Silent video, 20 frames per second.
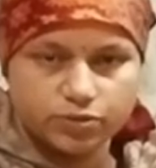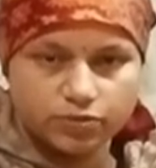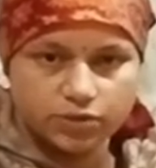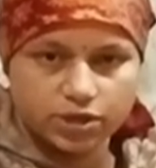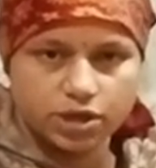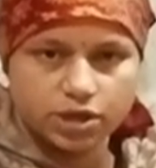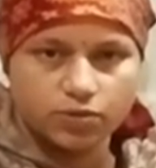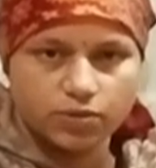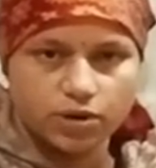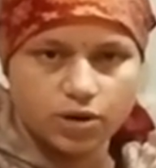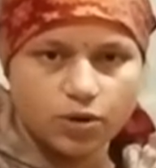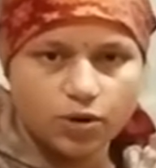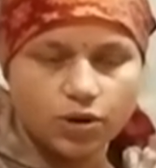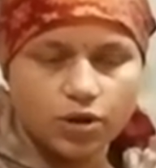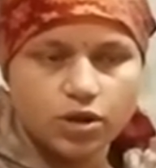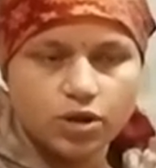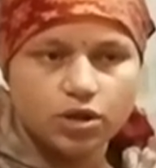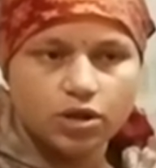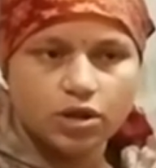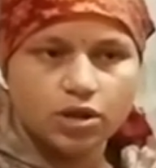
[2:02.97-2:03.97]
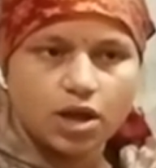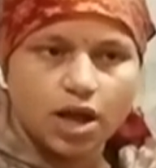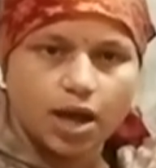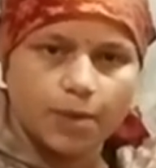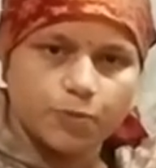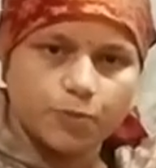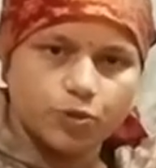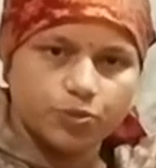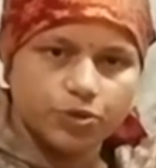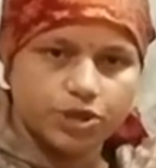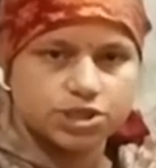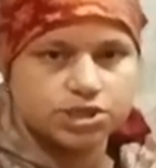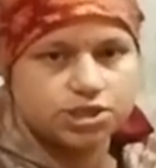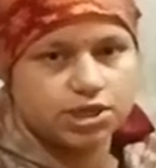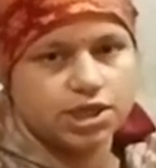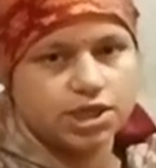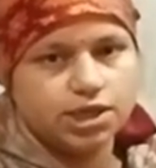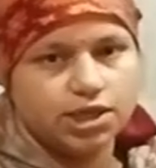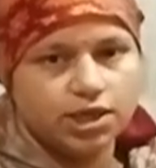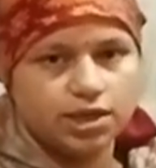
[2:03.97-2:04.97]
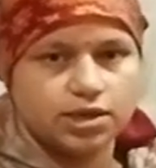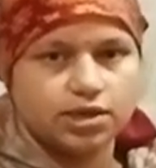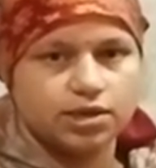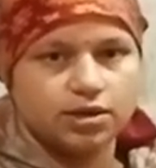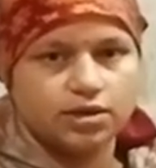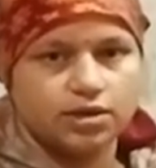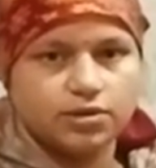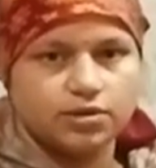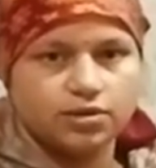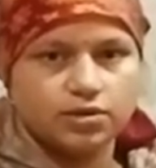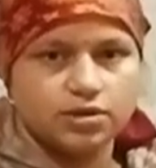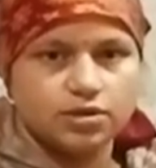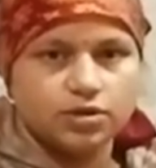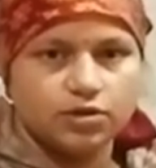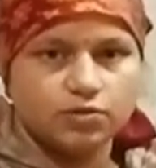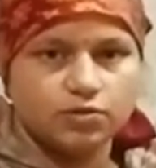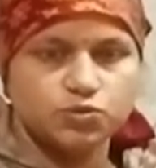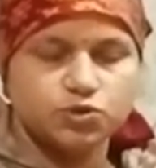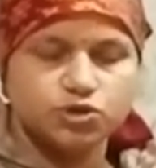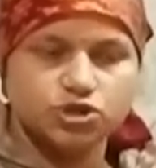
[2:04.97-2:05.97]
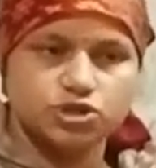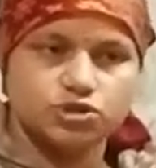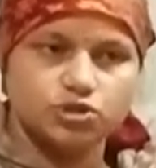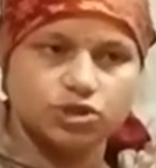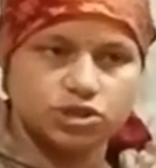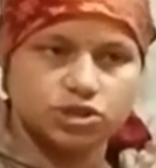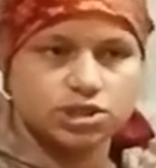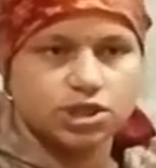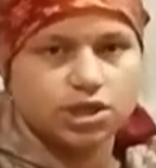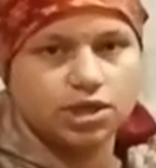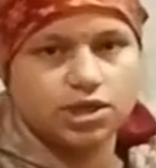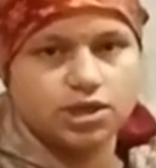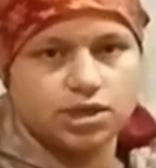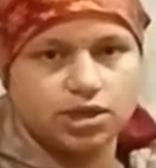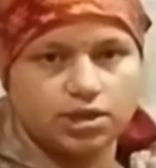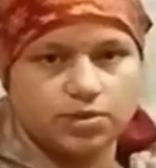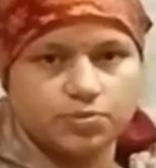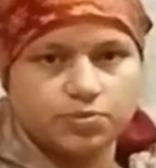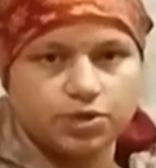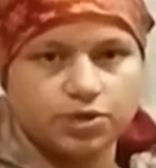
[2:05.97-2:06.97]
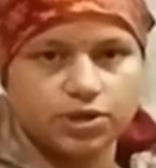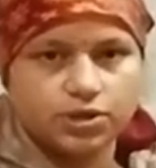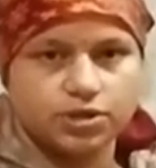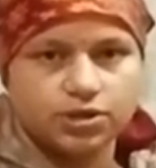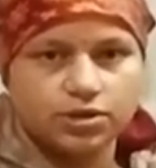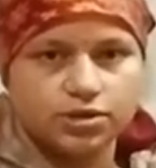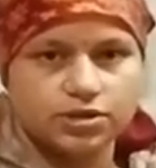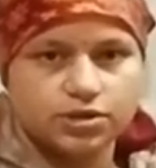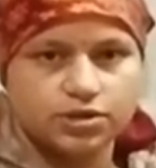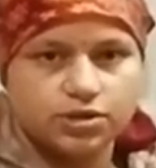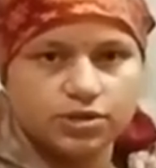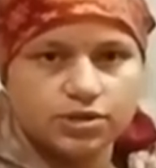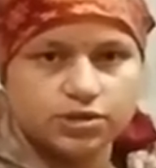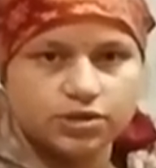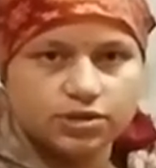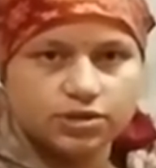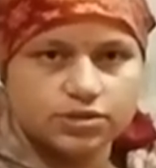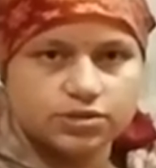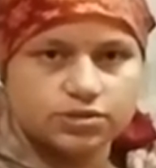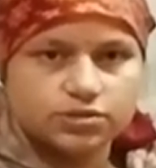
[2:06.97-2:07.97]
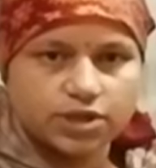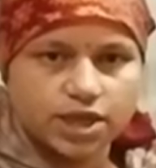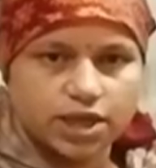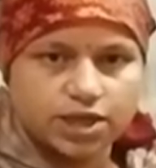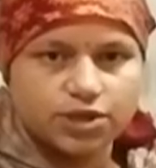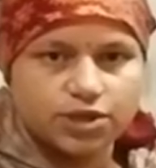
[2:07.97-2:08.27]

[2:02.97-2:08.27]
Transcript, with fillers: भी करवाओ आपको भी अच्छा ही लगेगा मुझे तो अच्छा लगा यहाँ पे थैंक